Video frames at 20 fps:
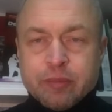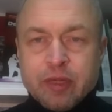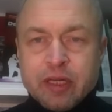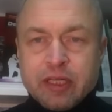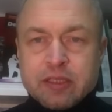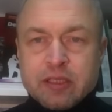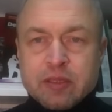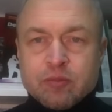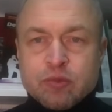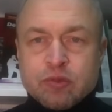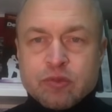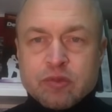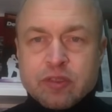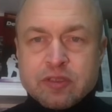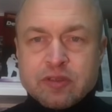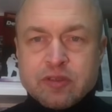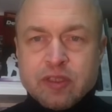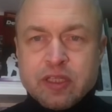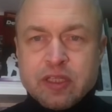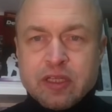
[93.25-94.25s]
И поэтому
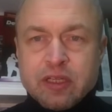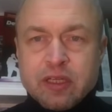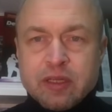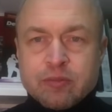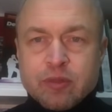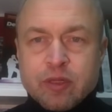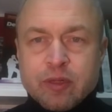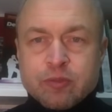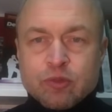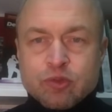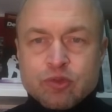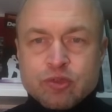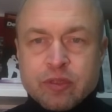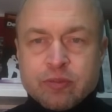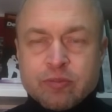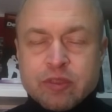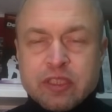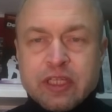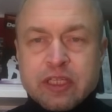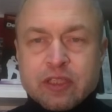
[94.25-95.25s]
действительно нам
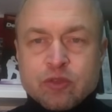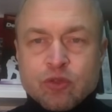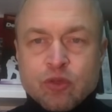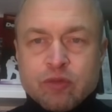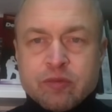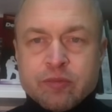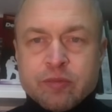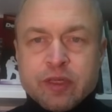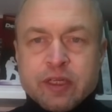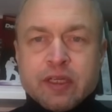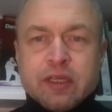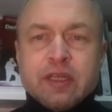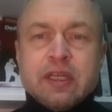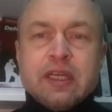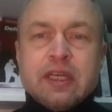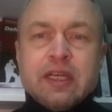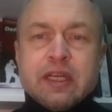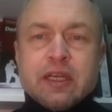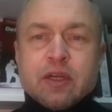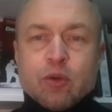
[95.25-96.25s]
нужно быть готовыми
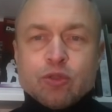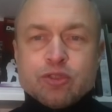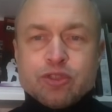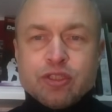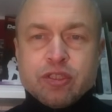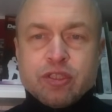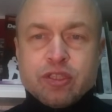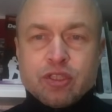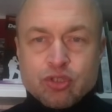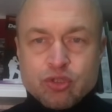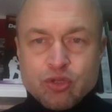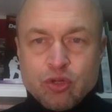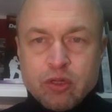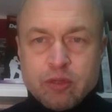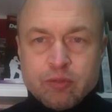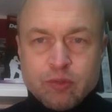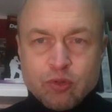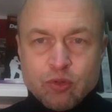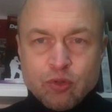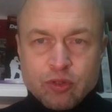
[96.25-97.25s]
к очень
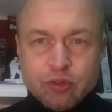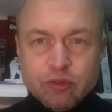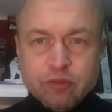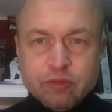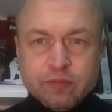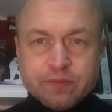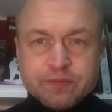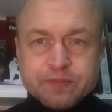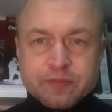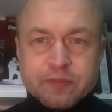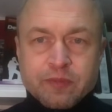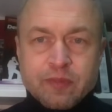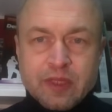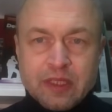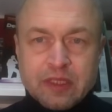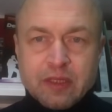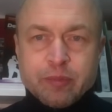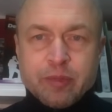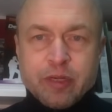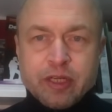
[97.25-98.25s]
тяжелому году,
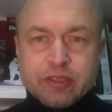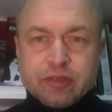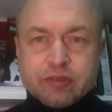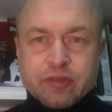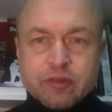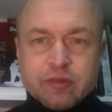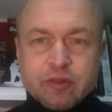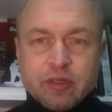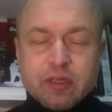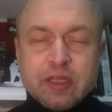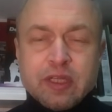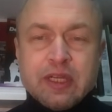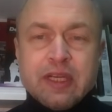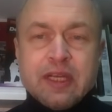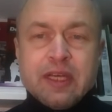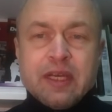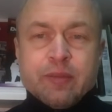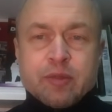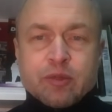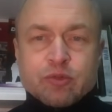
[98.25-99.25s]
это прежде всего.
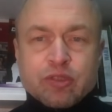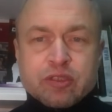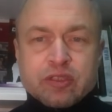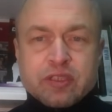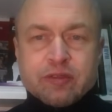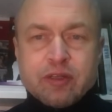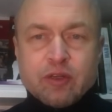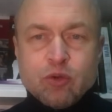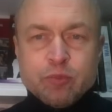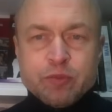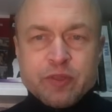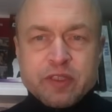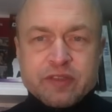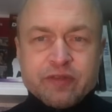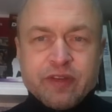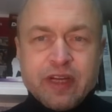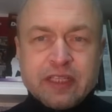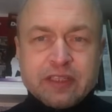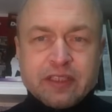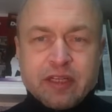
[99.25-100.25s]
Потому что
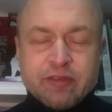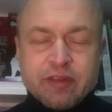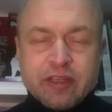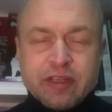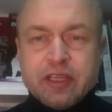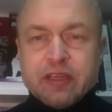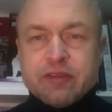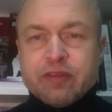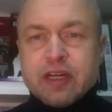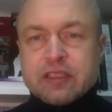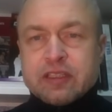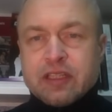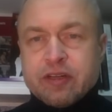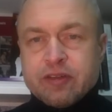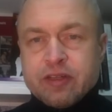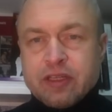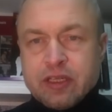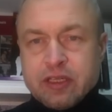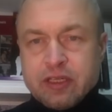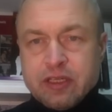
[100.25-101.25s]
совокупность факторов, о каких
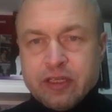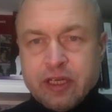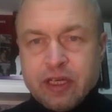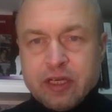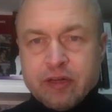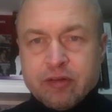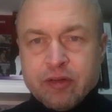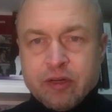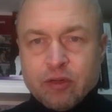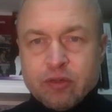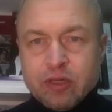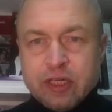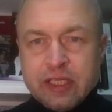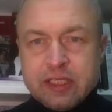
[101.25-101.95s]
факторах я говорю?